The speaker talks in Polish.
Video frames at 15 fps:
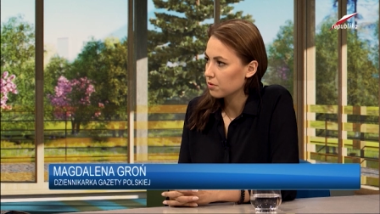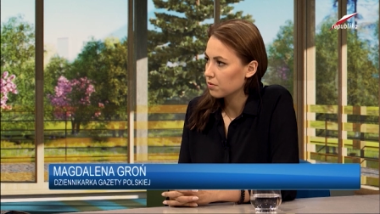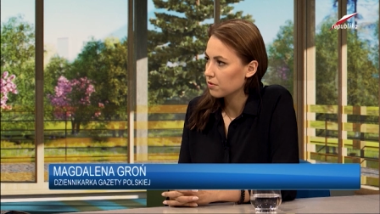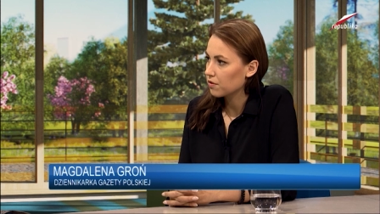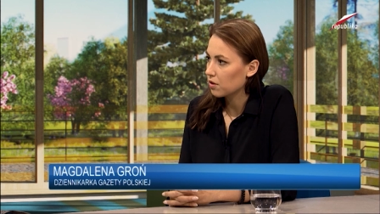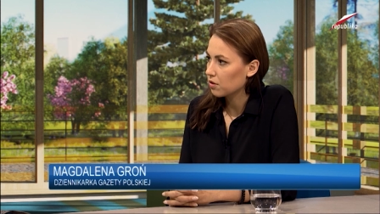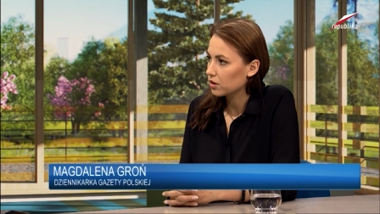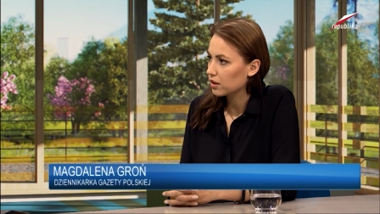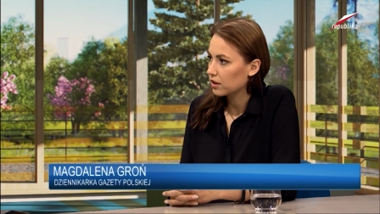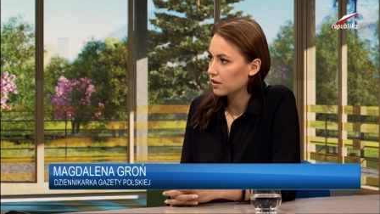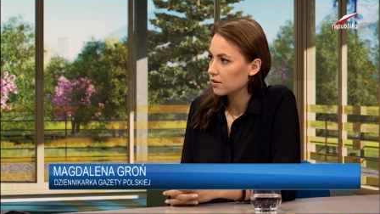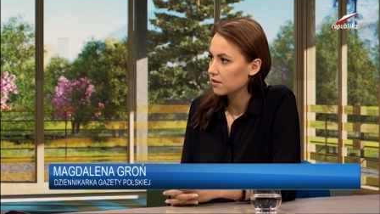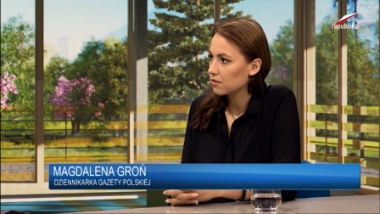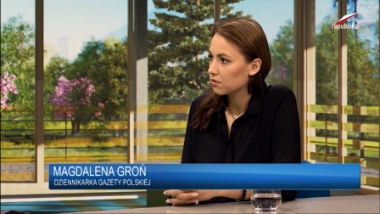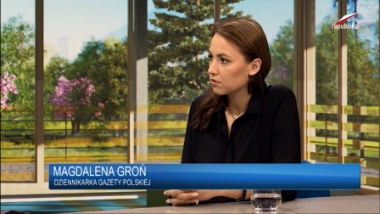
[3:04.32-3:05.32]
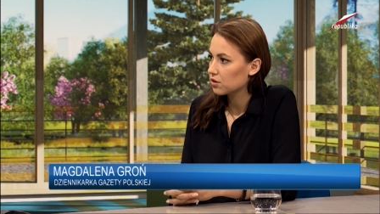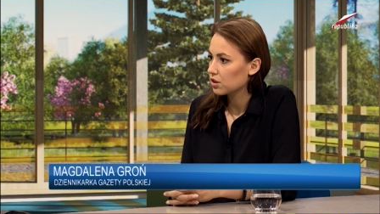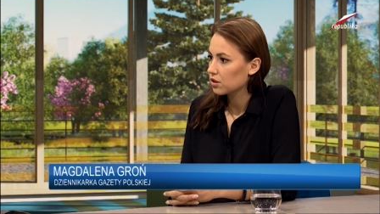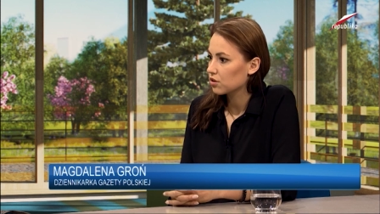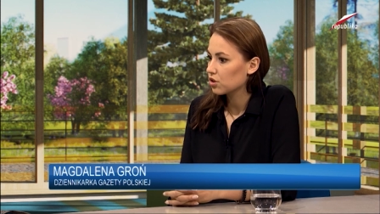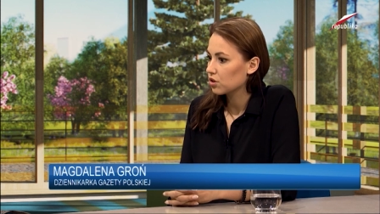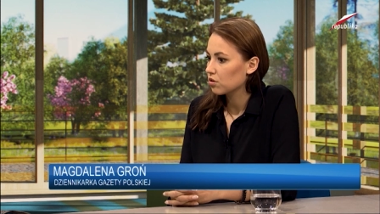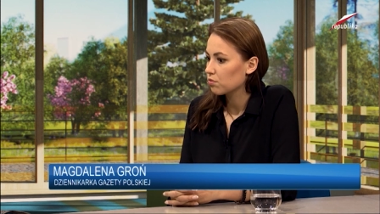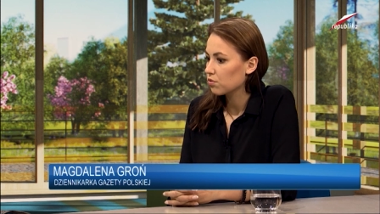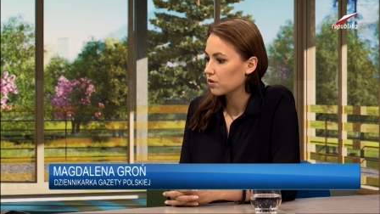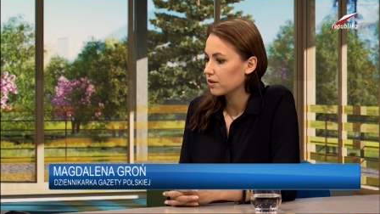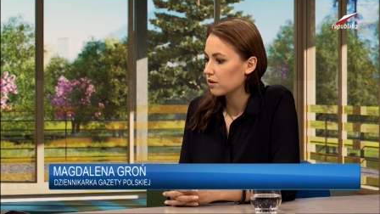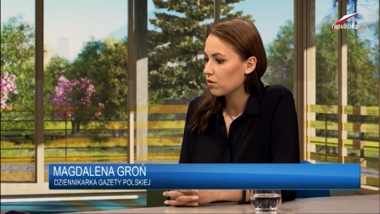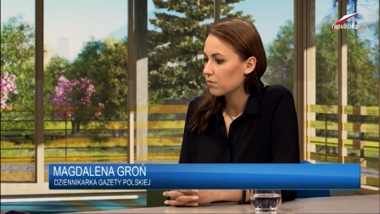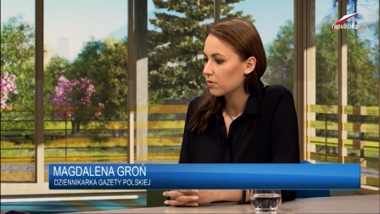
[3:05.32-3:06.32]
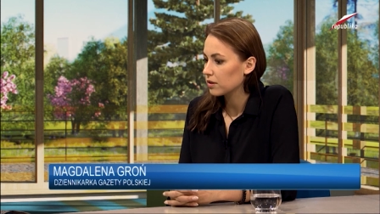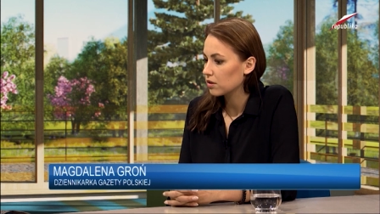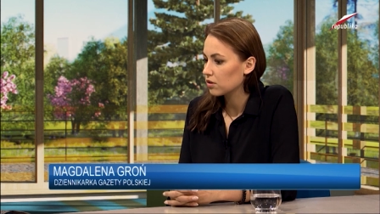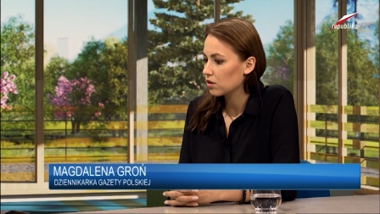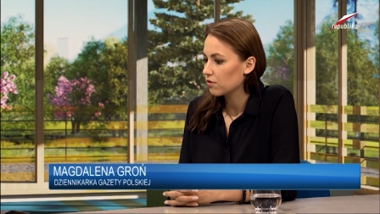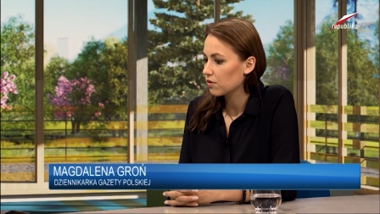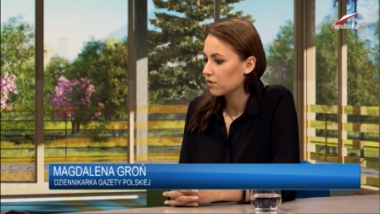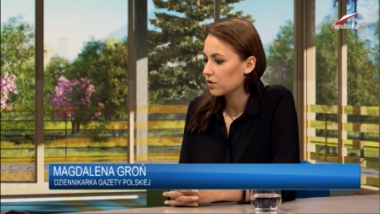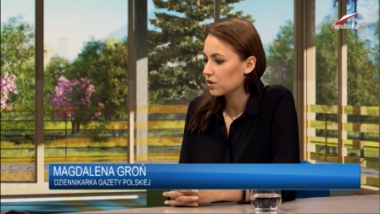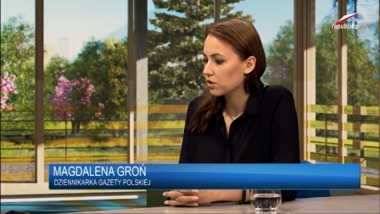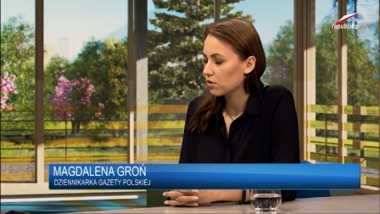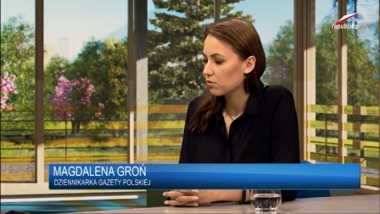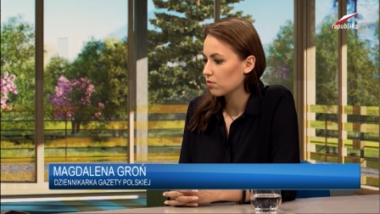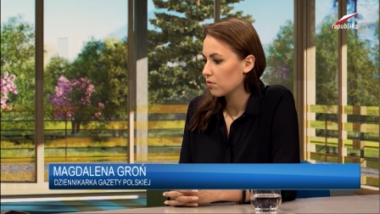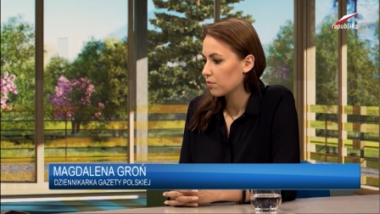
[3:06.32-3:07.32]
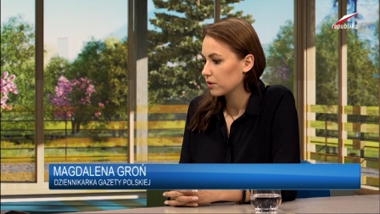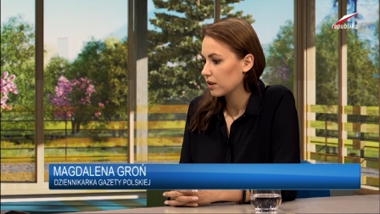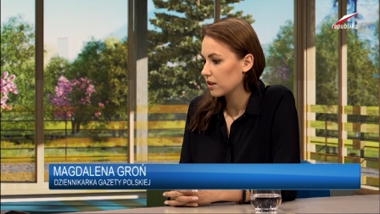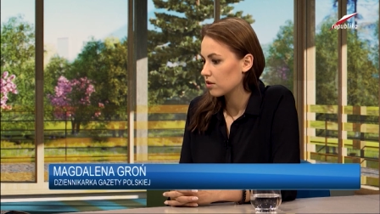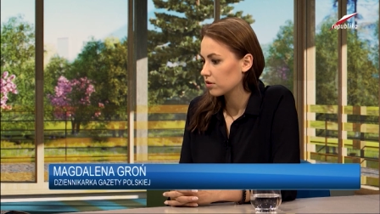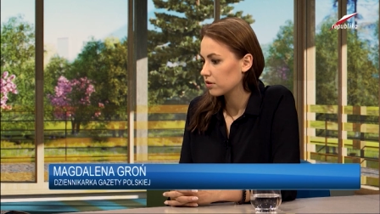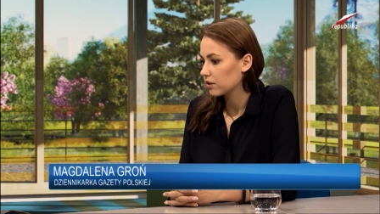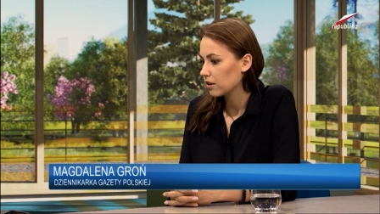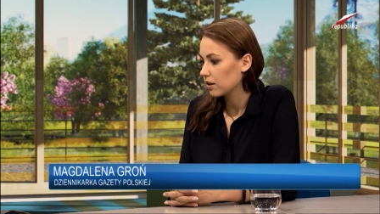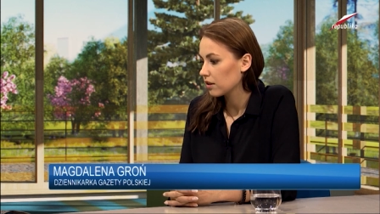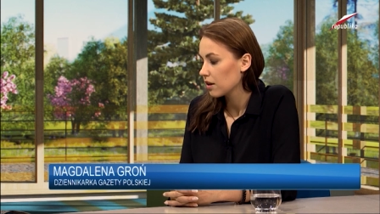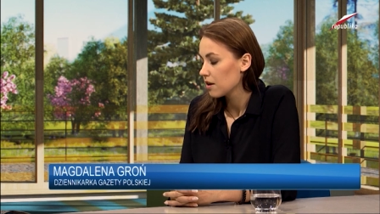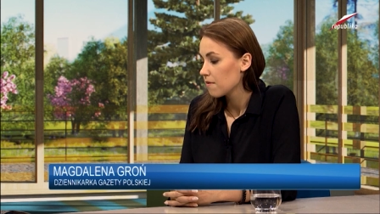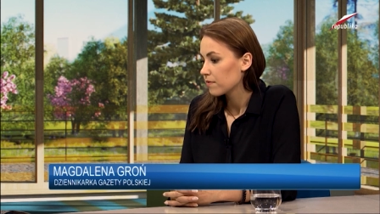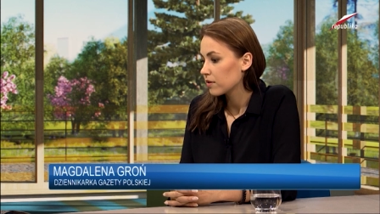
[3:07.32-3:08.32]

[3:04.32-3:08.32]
przebywała. Takie, czy, czy to było załamanie nerwowe, czy to było po narkotykach?